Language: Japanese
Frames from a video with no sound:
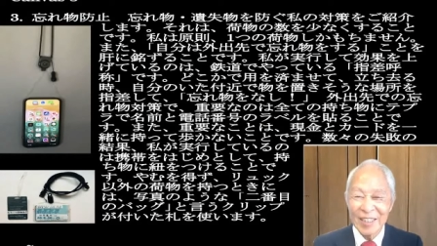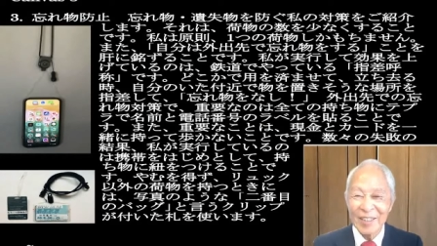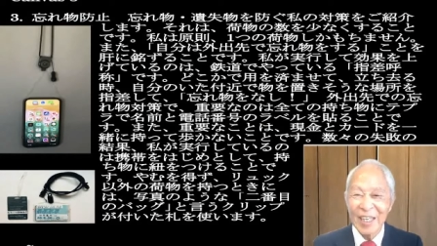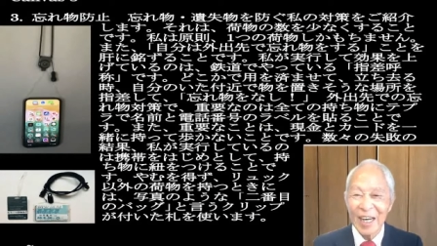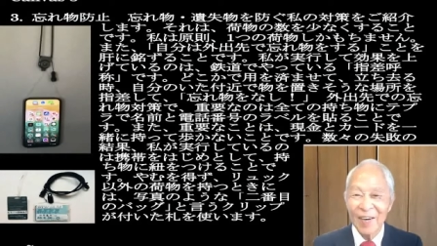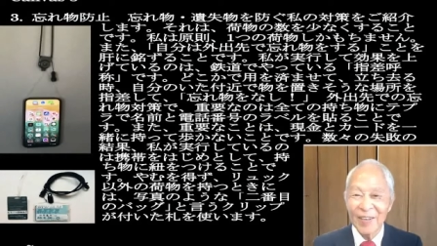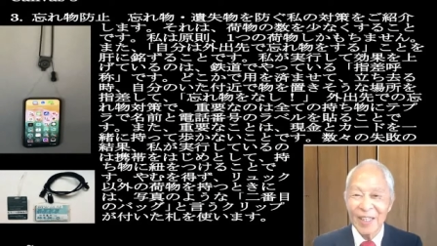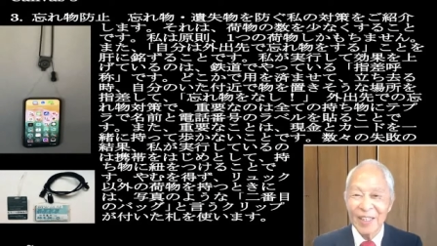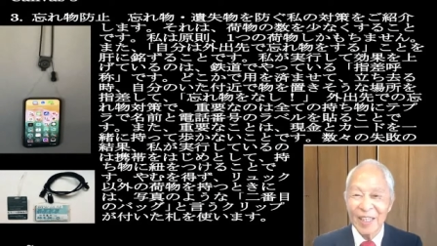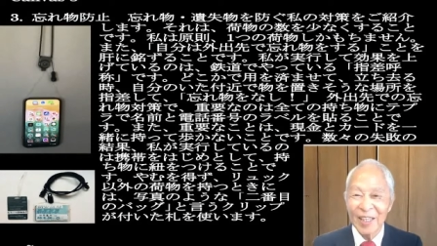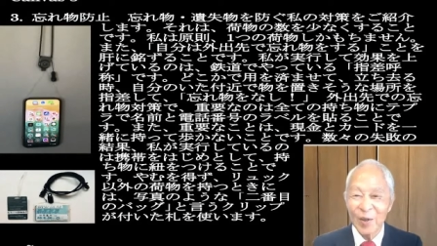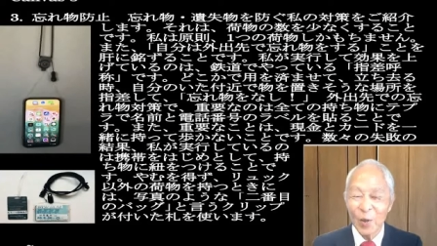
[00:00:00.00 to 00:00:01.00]
つい慌
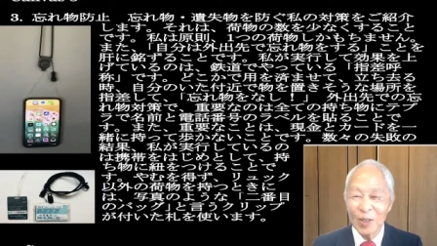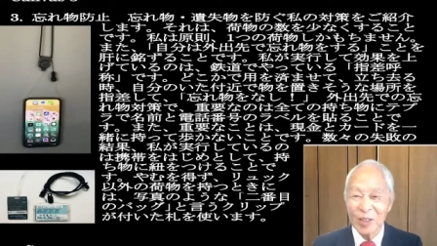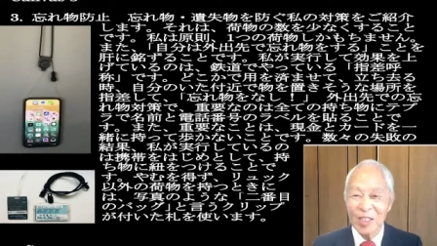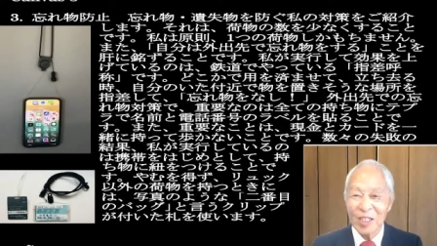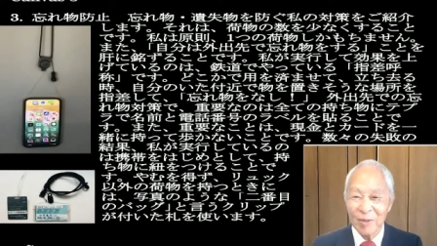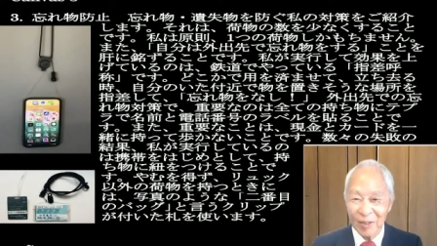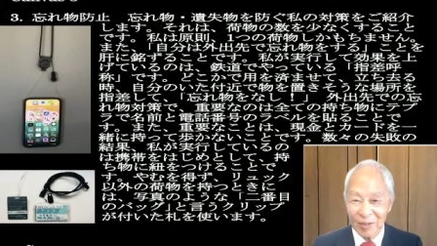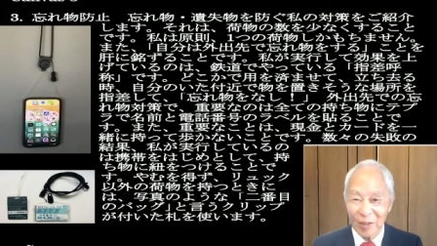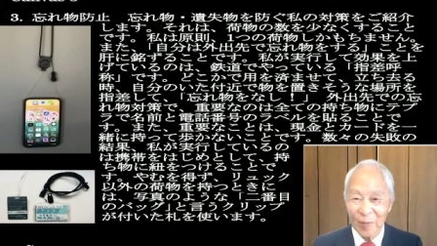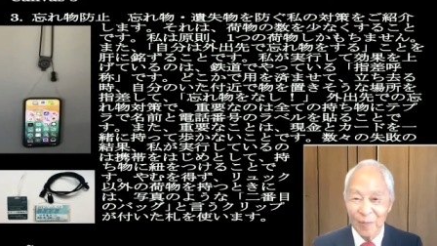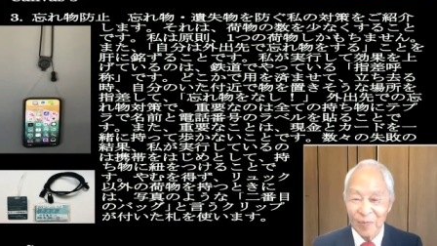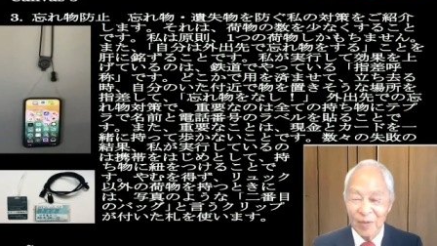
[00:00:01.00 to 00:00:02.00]
てて降りてしま
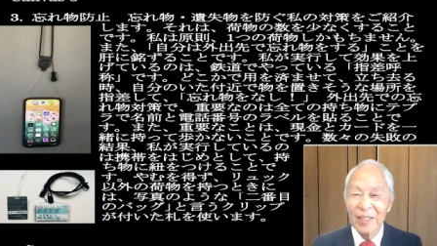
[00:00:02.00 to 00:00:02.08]
うと。